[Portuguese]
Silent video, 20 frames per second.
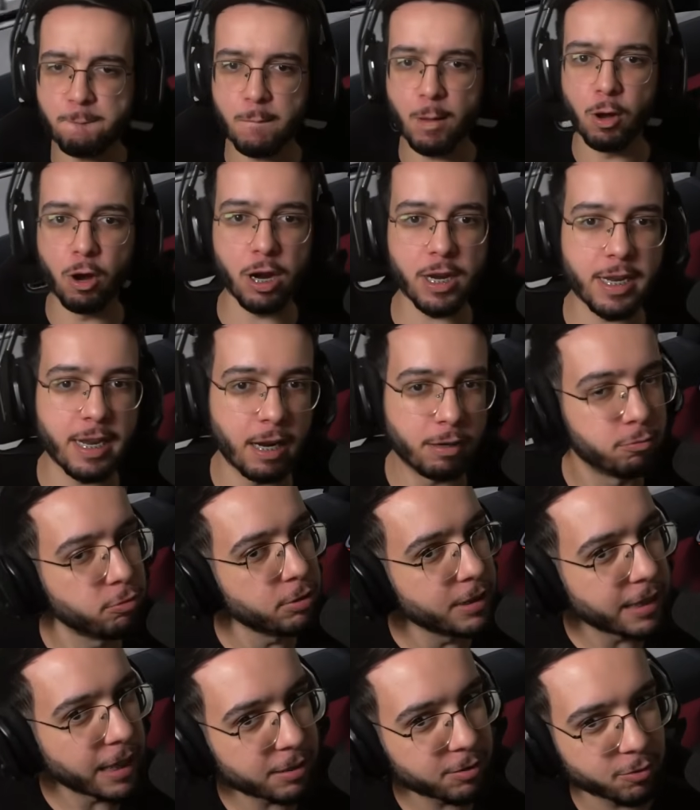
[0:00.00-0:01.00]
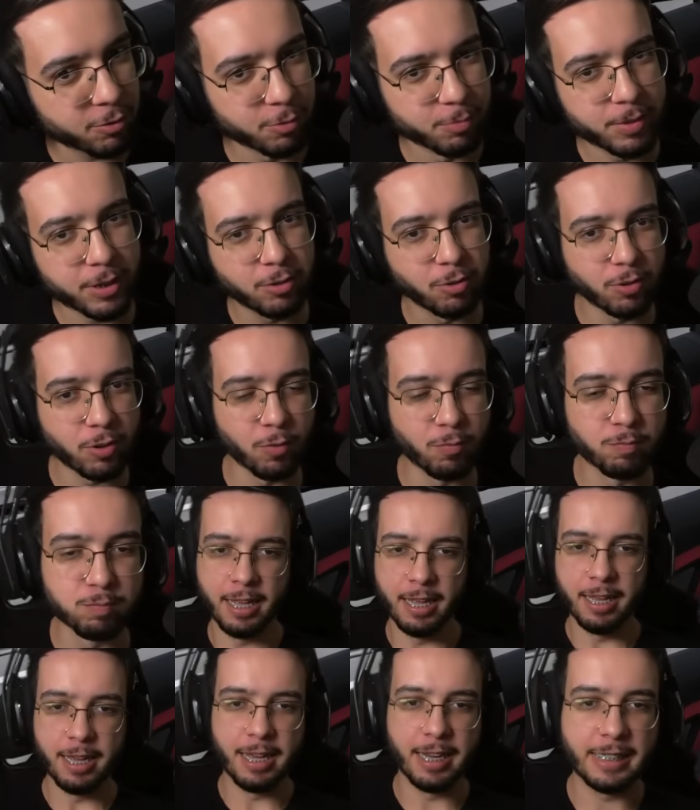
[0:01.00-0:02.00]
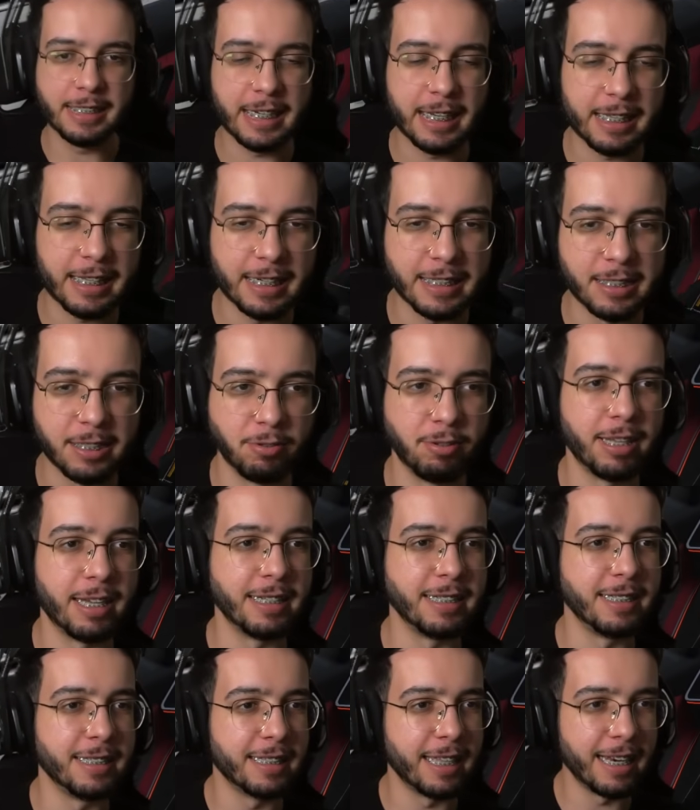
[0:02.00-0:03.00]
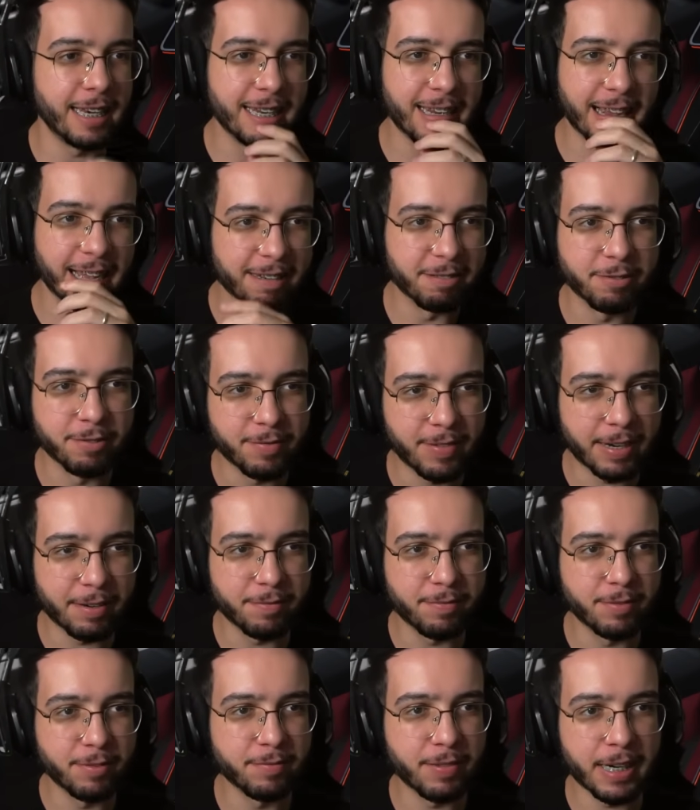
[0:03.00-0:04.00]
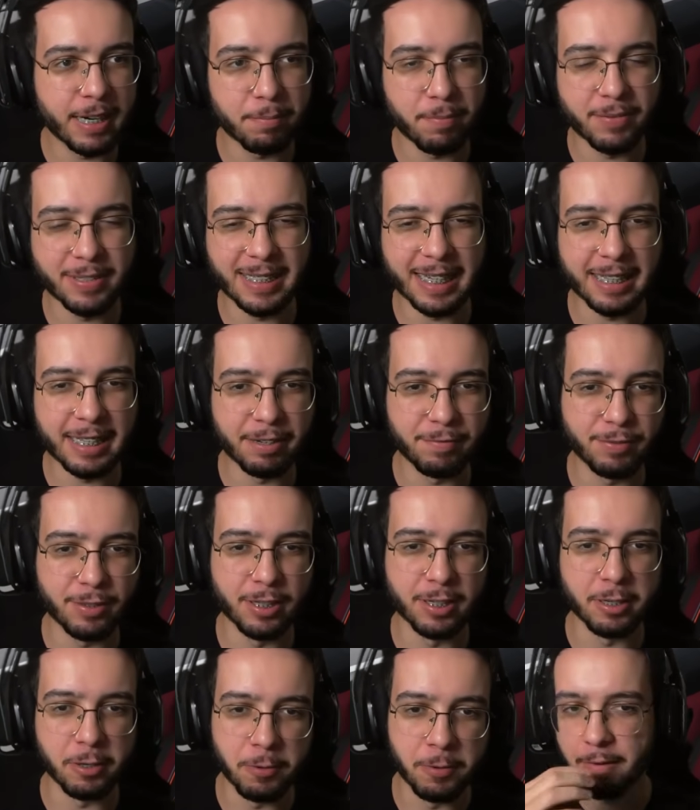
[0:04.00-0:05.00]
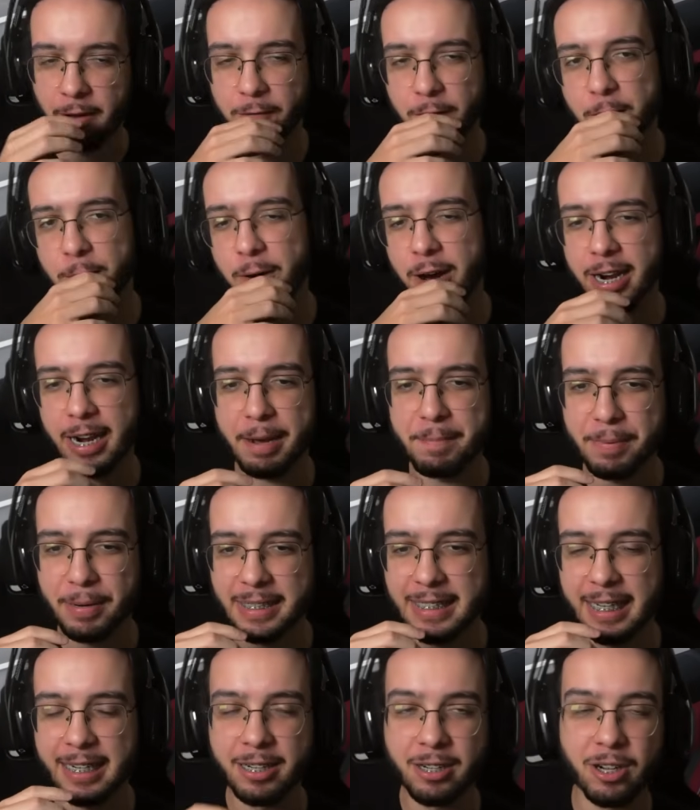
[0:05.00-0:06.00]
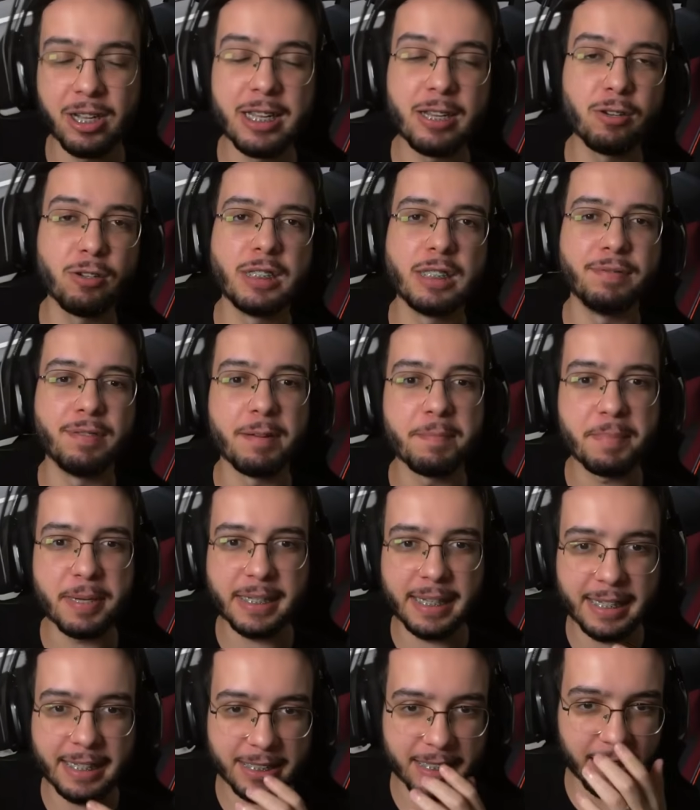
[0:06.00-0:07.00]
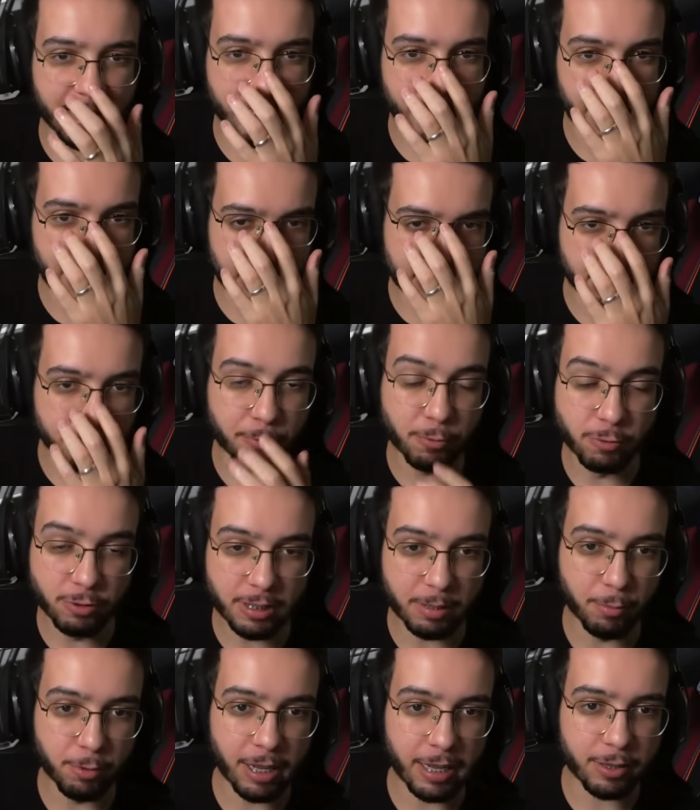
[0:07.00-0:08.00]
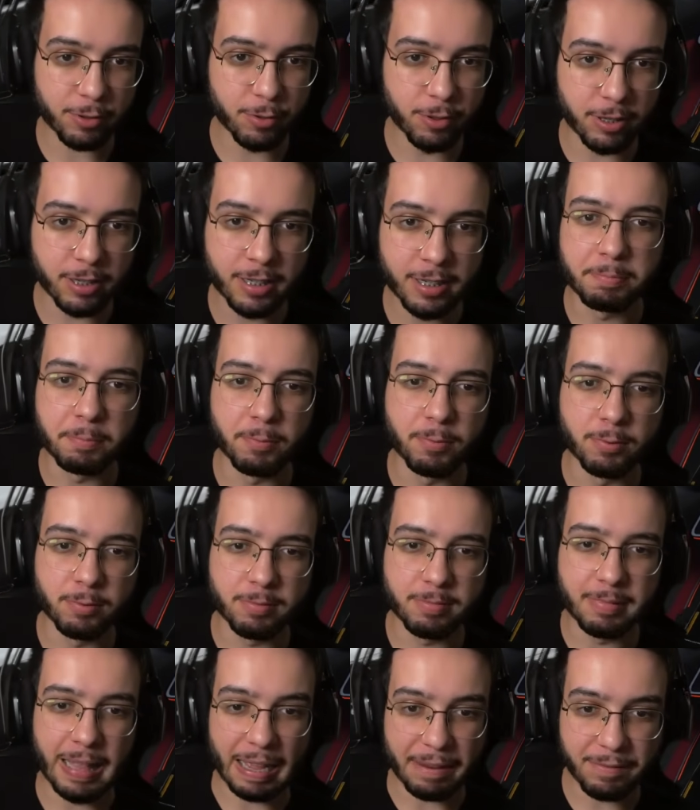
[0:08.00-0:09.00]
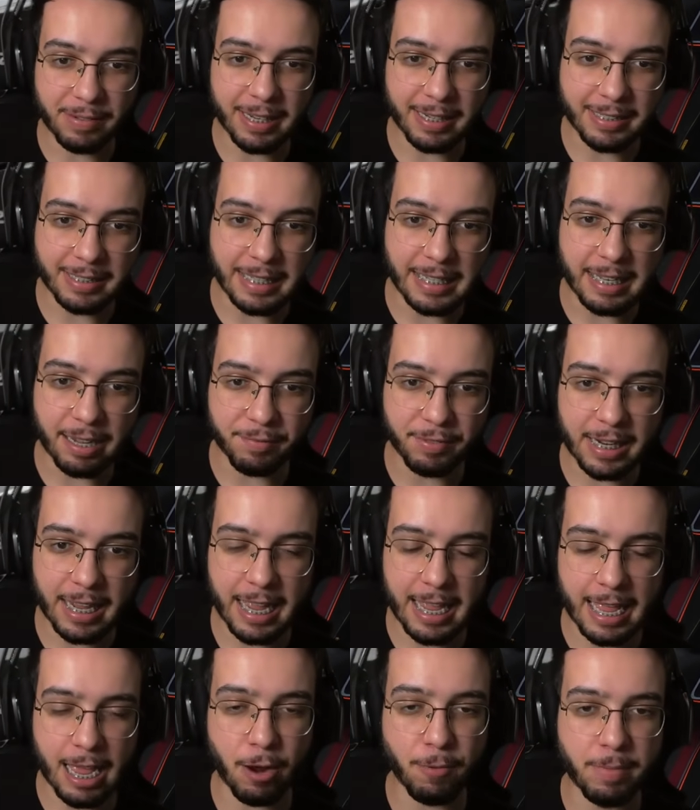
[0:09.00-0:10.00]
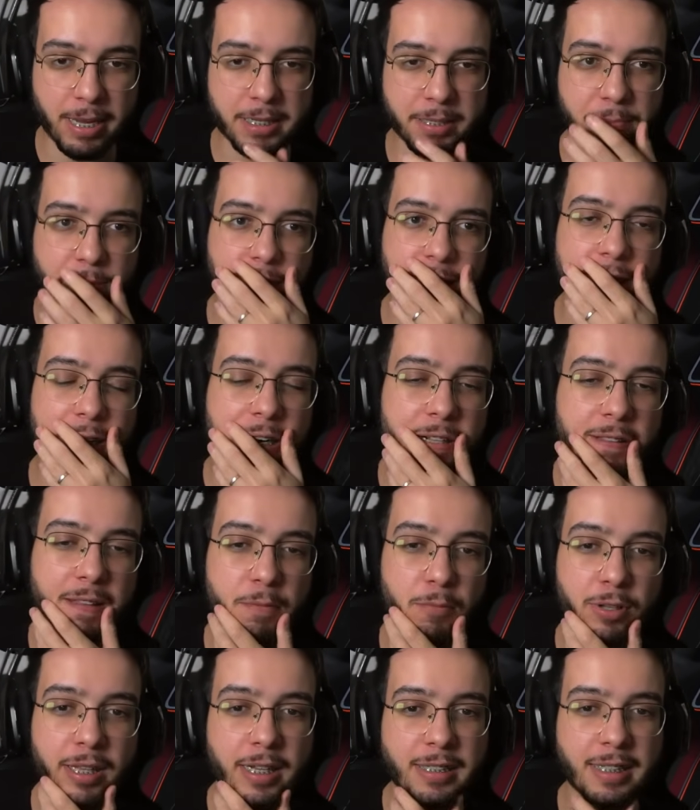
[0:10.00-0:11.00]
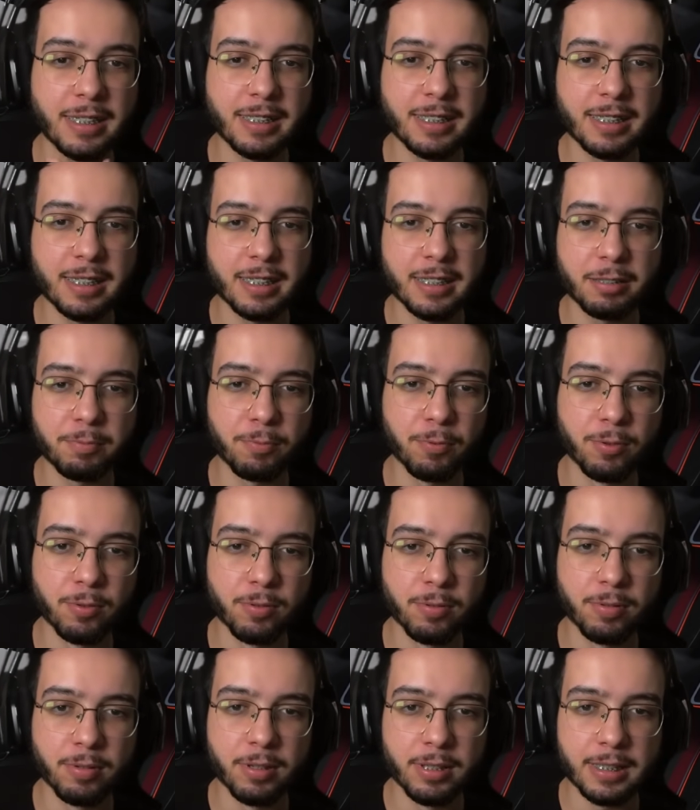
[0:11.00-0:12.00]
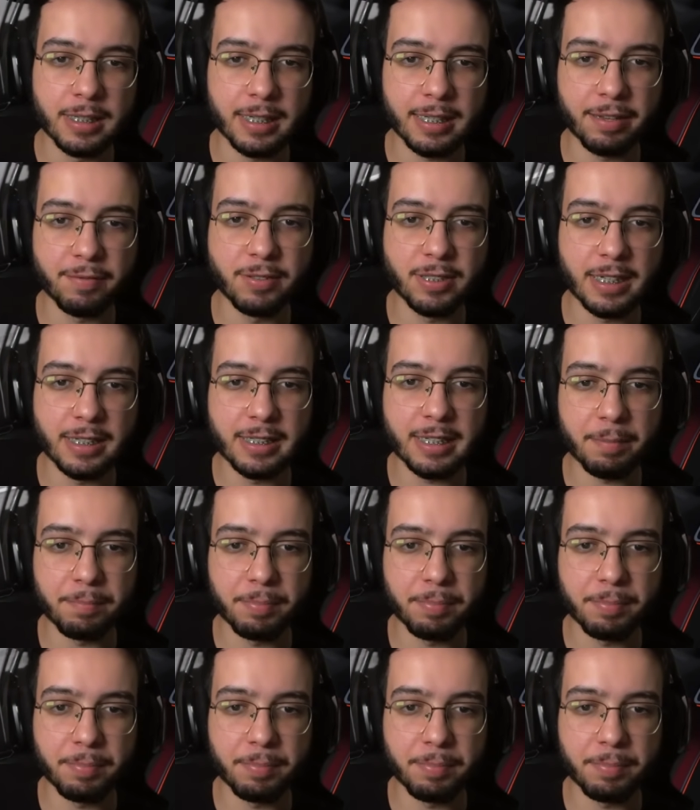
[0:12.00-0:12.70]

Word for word: Olha, cuidado comigo que eu... Acho que a tração tá, tá ligada, não vai, não vai dar pra fazer drift, não. Mas vambora, rapaziada. Ó, inclusive, rapaziada, isso daqui é tipo um simulador tipo, da, vida, da vida real mesmo, tá ligado? Tem muita gente que, tipo, já teve gente que